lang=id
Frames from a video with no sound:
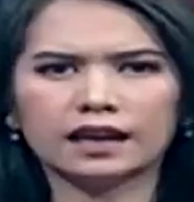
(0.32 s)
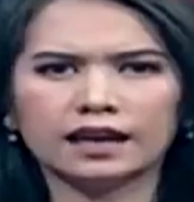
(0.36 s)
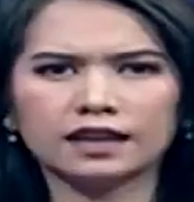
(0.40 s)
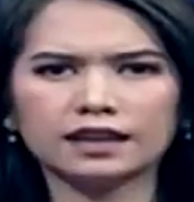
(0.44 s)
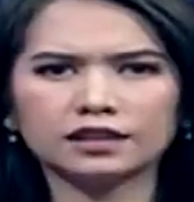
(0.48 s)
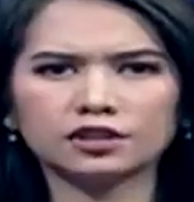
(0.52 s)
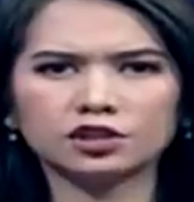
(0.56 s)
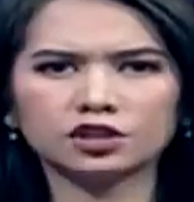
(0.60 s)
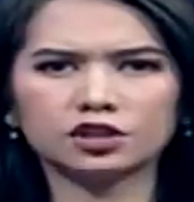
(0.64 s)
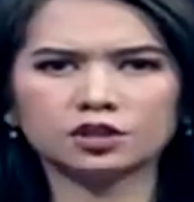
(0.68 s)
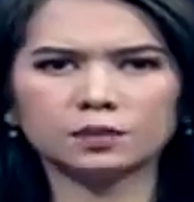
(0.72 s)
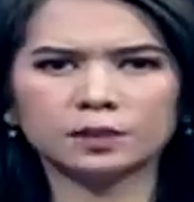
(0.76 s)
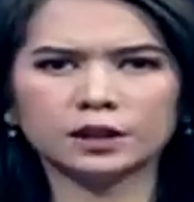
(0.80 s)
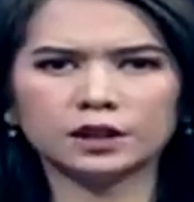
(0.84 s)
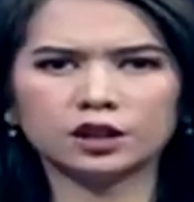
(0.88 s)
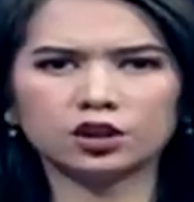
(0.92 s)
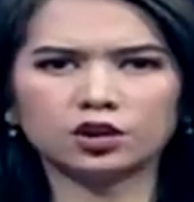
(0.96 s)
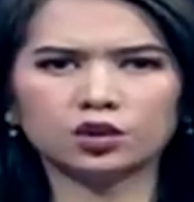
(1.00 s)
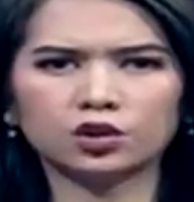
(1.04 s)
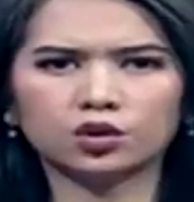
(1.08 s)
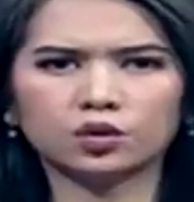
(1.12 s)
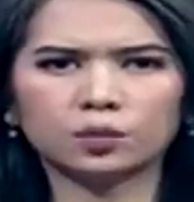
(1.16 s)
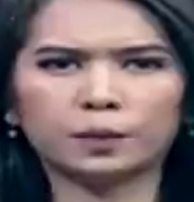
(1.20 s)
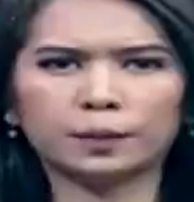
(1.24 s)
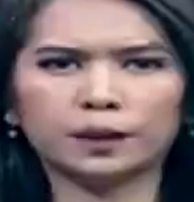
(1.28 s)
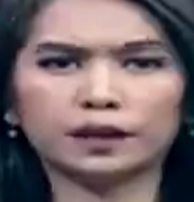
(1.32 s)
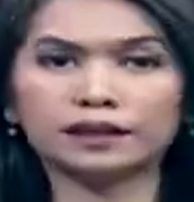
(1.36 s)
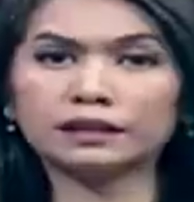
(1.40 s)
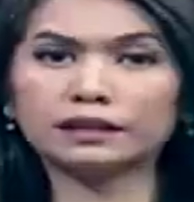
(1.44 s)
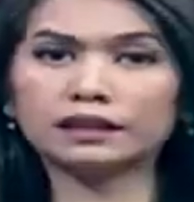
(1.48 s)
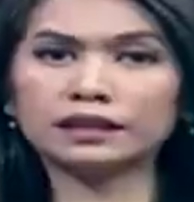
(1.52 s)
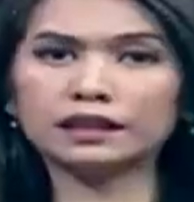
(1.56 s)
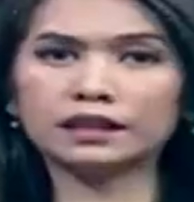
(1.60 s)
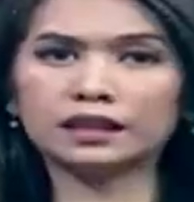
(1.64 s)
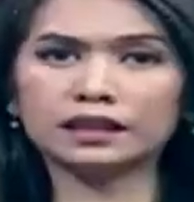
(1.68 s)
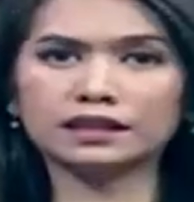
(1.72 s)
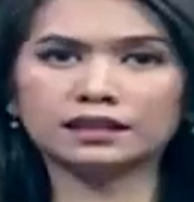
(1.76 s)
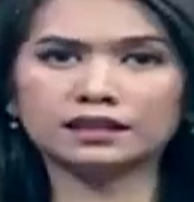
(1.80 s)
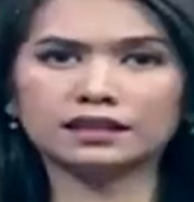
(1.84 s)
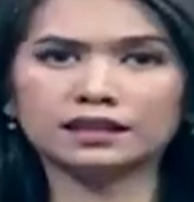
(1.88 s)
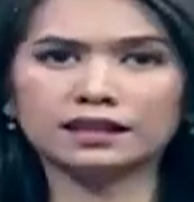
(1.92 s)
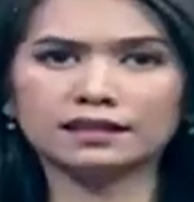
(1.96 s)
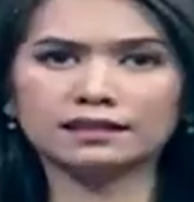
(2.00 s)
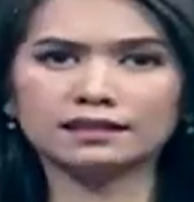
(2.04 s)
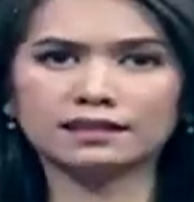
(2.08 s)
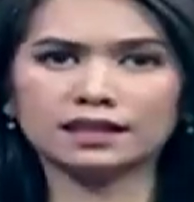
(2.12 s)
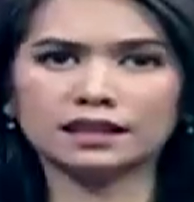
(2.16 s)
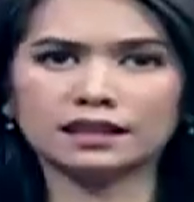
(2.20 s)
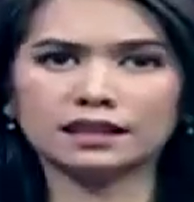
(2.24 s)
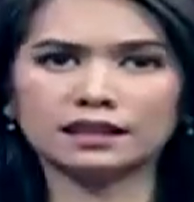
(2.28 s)
Kasus penyelundupan tiga
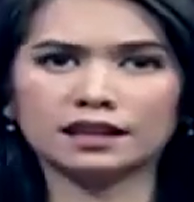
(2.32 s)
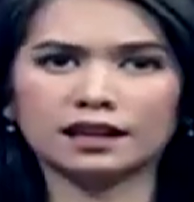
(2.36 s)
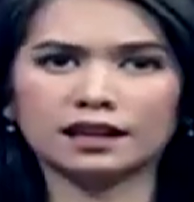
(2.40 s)
jenazah